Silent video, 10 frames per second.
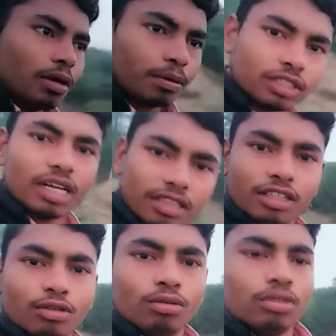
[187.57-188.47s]
भी आपके
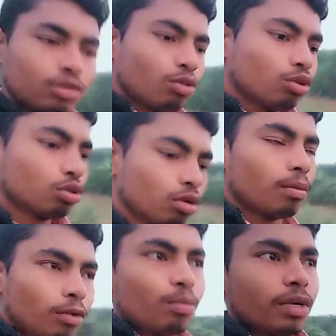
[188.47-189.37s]
साथ ही हूँ सो दोस्तों
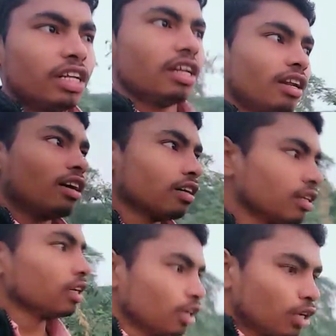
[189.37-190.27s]
आप लोग बने रहना
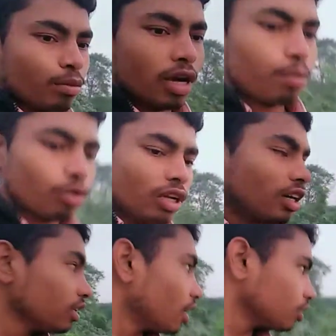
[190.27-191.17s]
मैं आपको
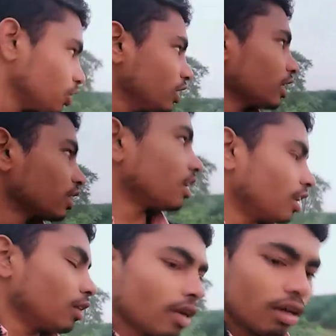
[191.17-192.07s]
यहाँ की हर चीज़ एक
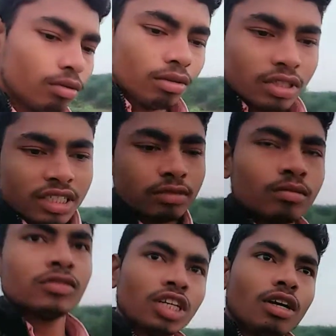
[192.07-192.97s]
दिखाने वाला
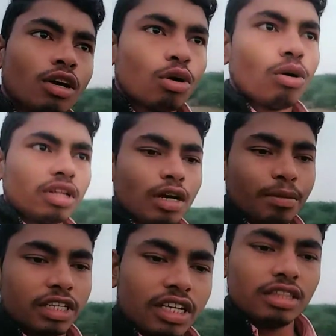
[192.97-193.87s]
हूँ और यहाँ
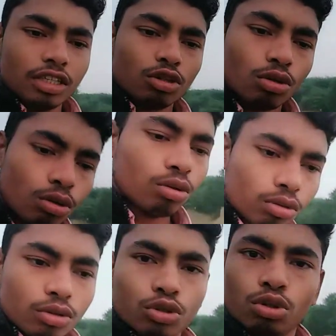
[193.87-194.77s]
पर खेती तो
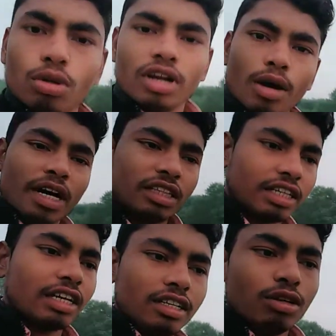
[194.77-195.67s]
दोस्तों
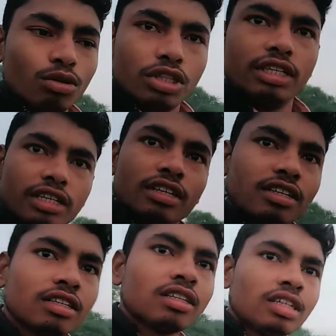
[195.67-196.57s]
नामात्र के लिए होती है
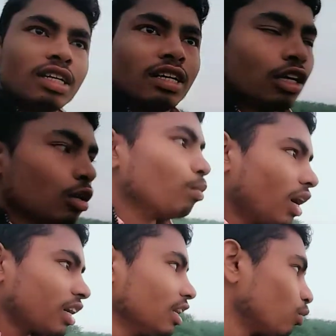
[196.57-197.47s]

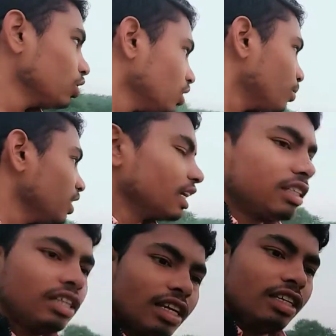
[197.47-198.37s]
बाकी यहाँ कोई ज़मीन
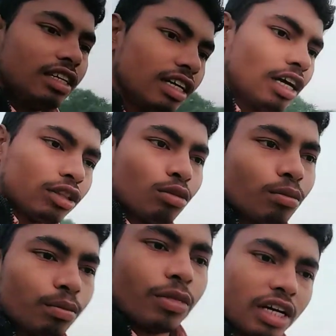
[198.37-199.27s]
ऐसी नहीं है जहाँ तुम
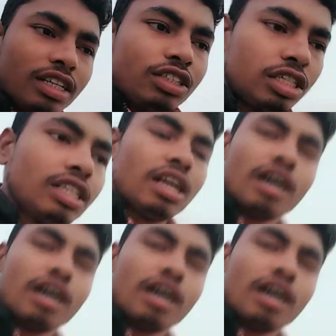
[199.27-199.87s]
पानी अच्छे से